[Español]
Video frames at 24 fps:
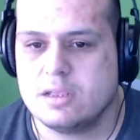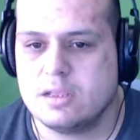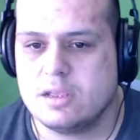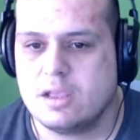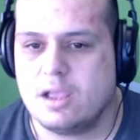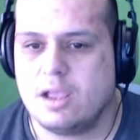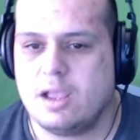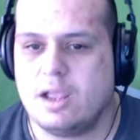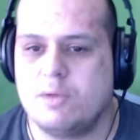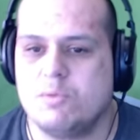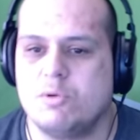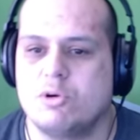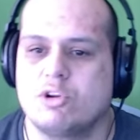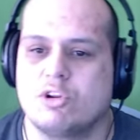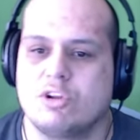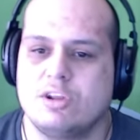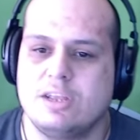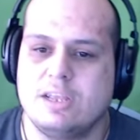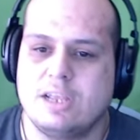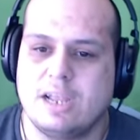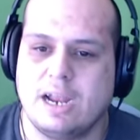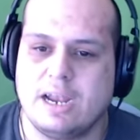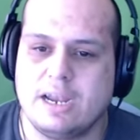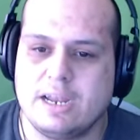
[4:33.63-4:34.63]
Eh, nuestros
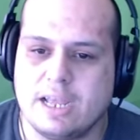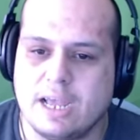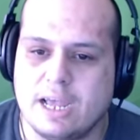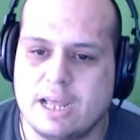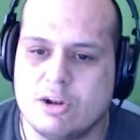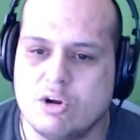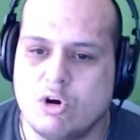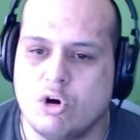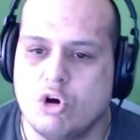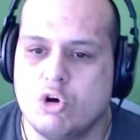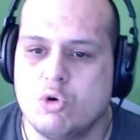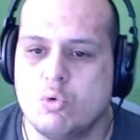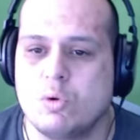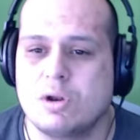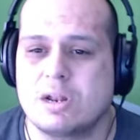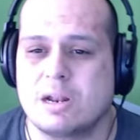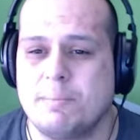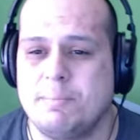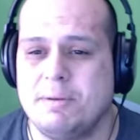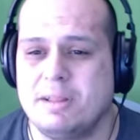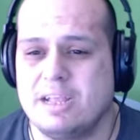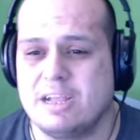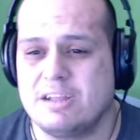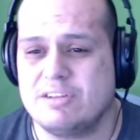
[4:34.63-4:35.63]
ingenieros, nuestra
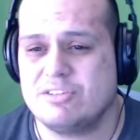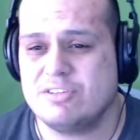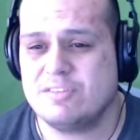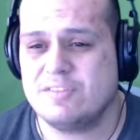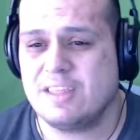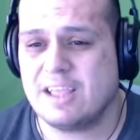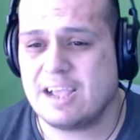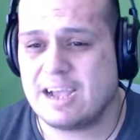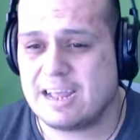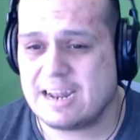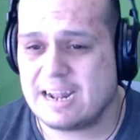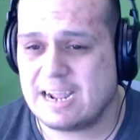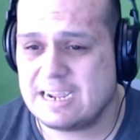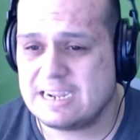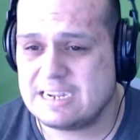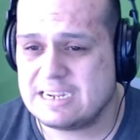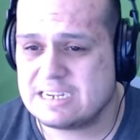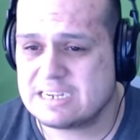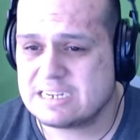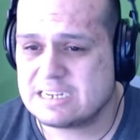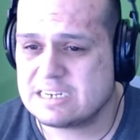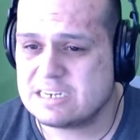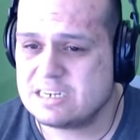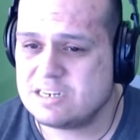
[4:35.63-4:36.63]
aplicación de
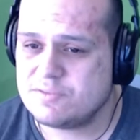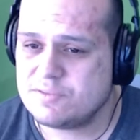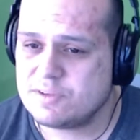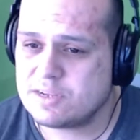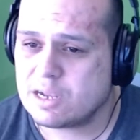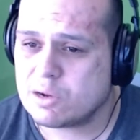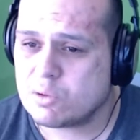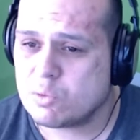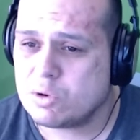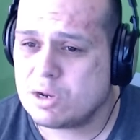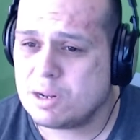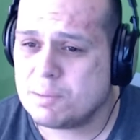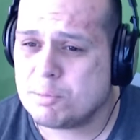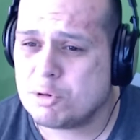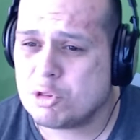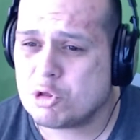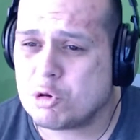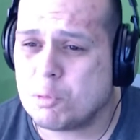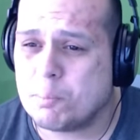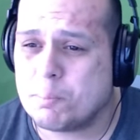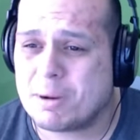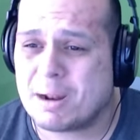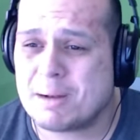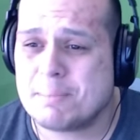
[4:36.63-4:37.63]
garaje, que significa que usted puede
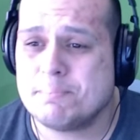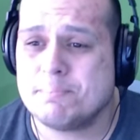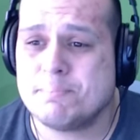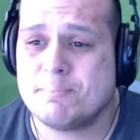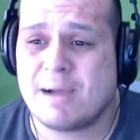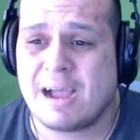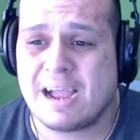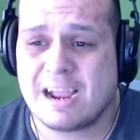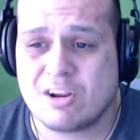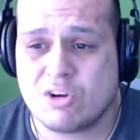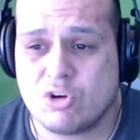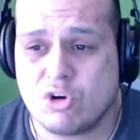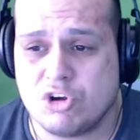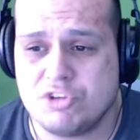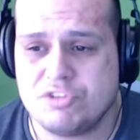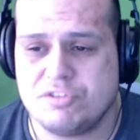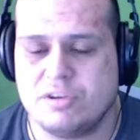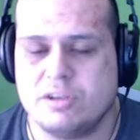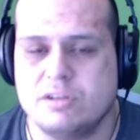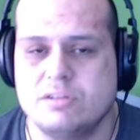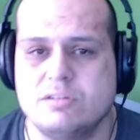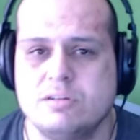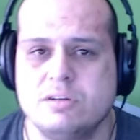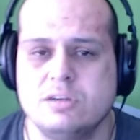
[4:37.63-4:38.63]
comprar más
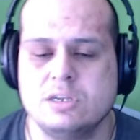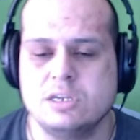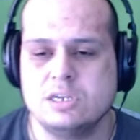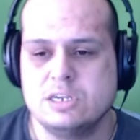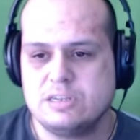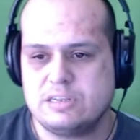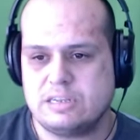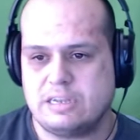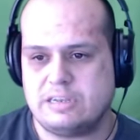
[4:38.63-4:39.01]
coches, ¿no? O sea, si